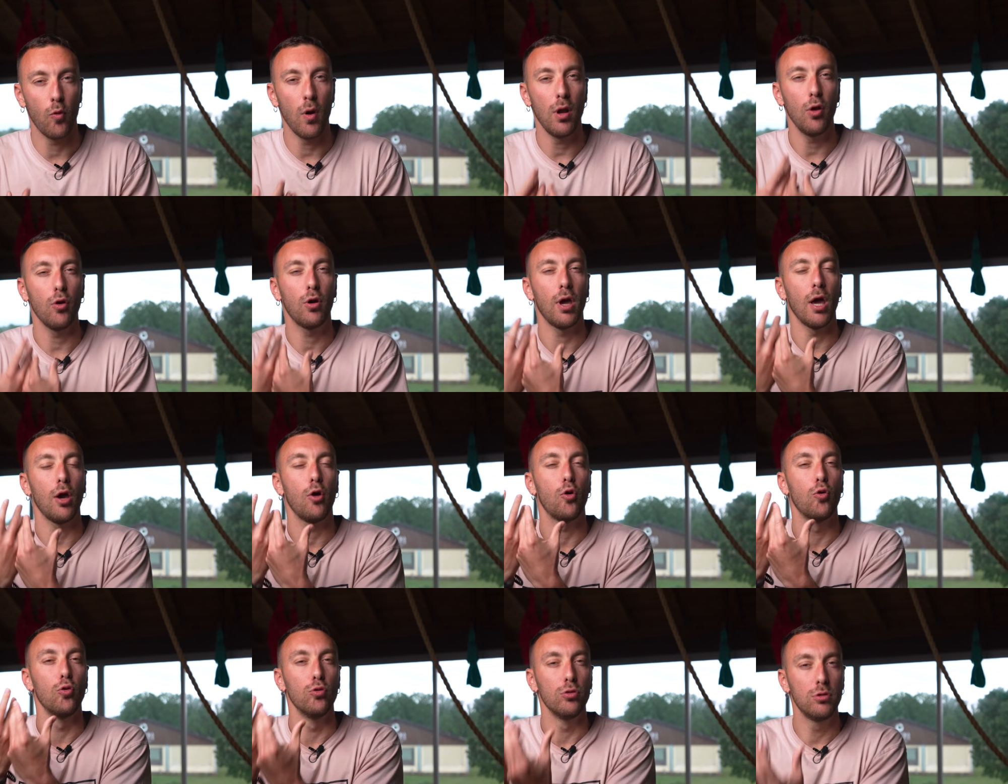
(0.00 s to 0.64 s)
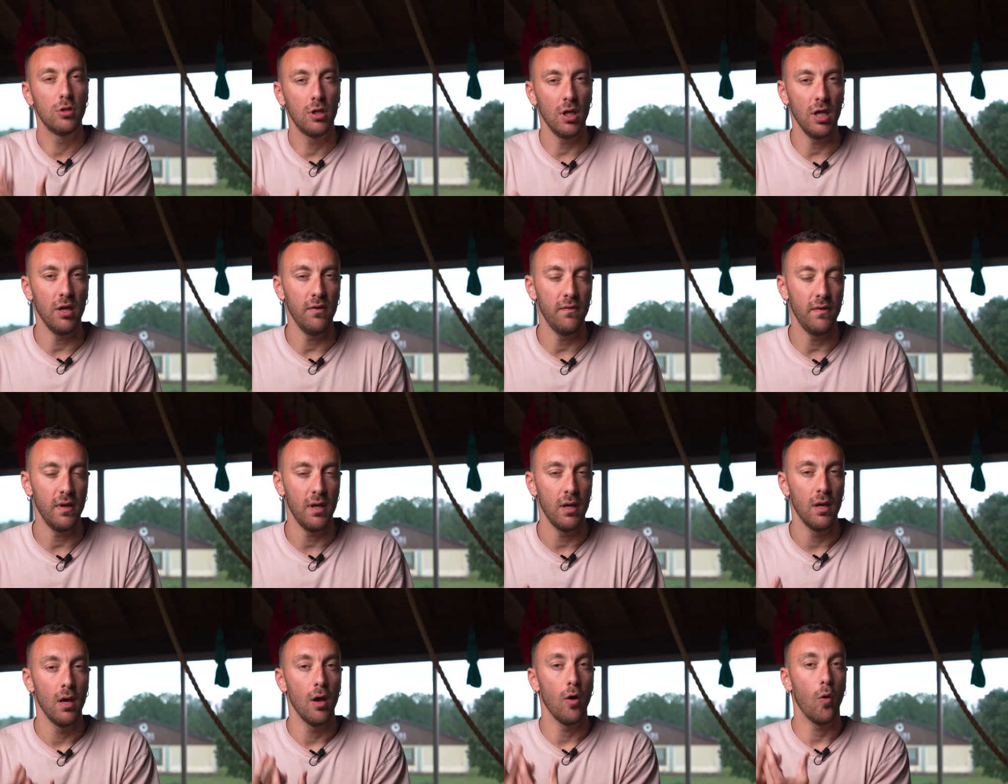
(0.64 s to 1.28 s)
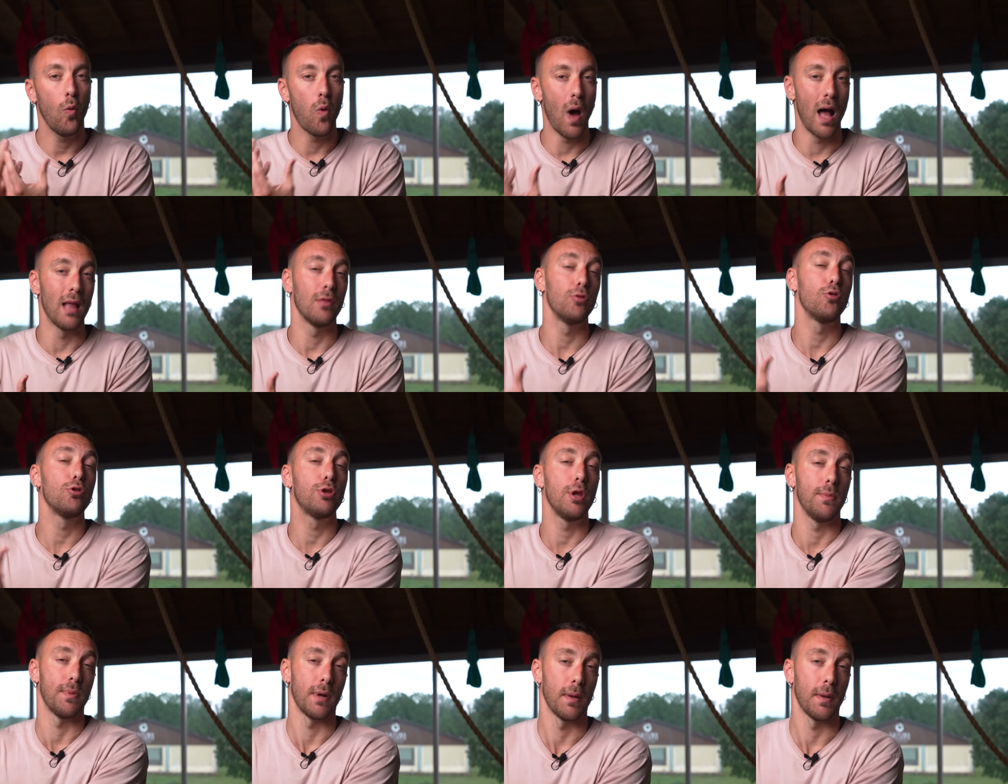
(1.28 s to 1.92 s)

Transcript: quello che coltivi quando ti